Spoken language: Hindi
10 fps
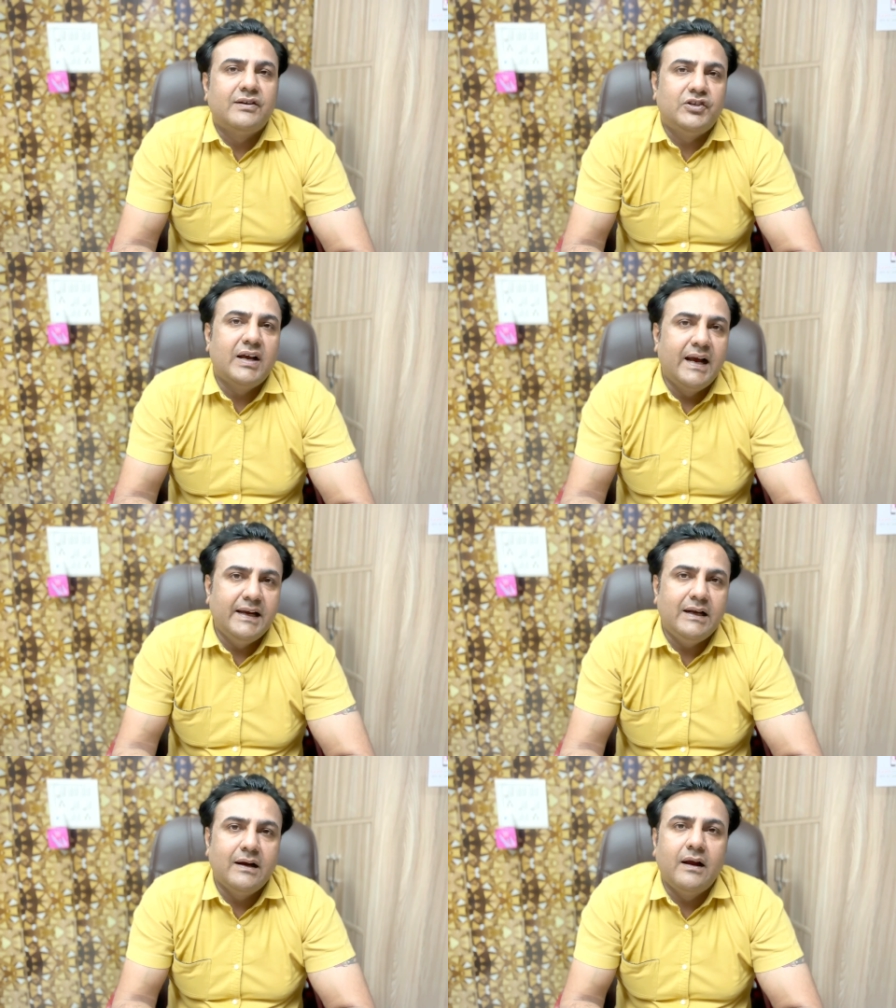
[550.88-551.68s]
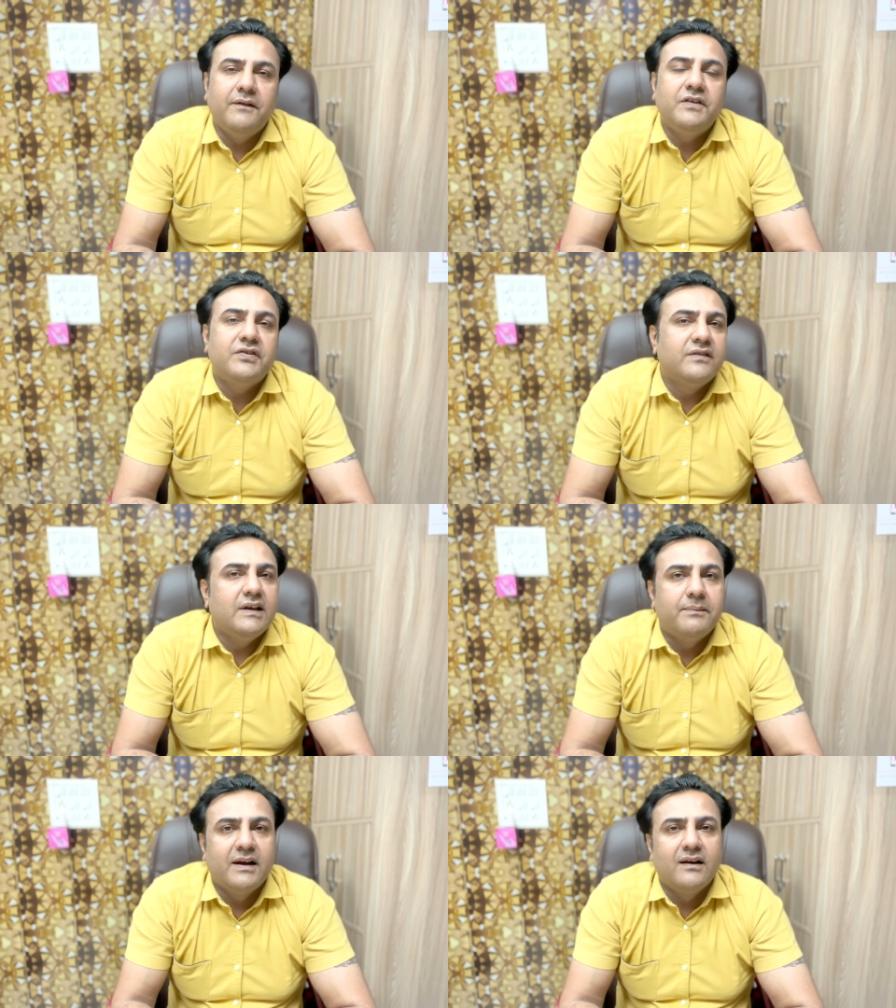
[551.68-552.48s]
अच्छी हाई इफिशियंसी
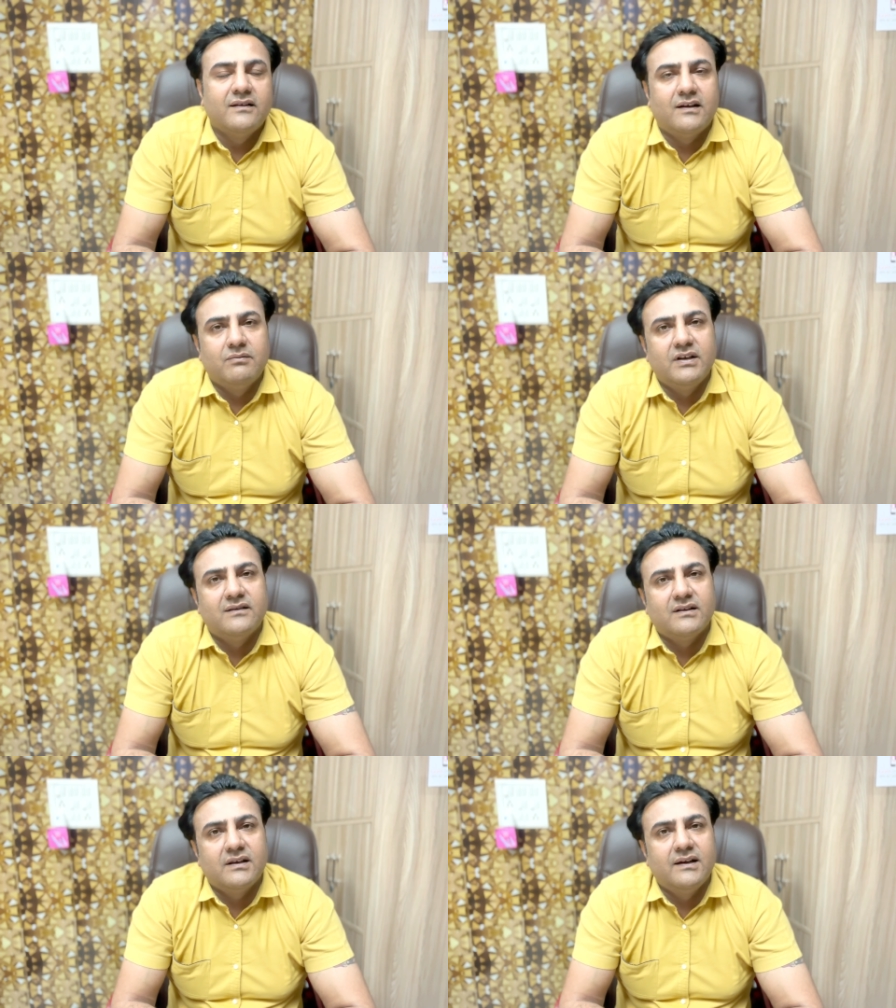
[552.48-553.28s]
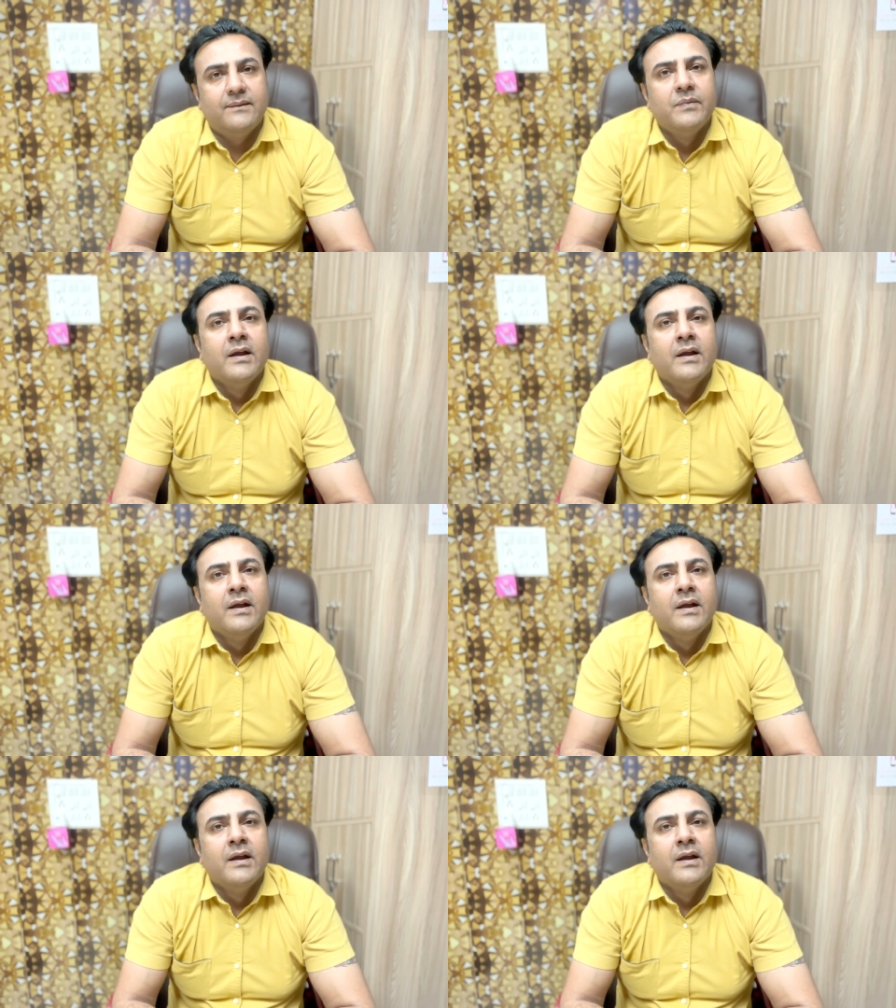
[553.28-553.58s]
के पैनल के साथ में जा सकते हैं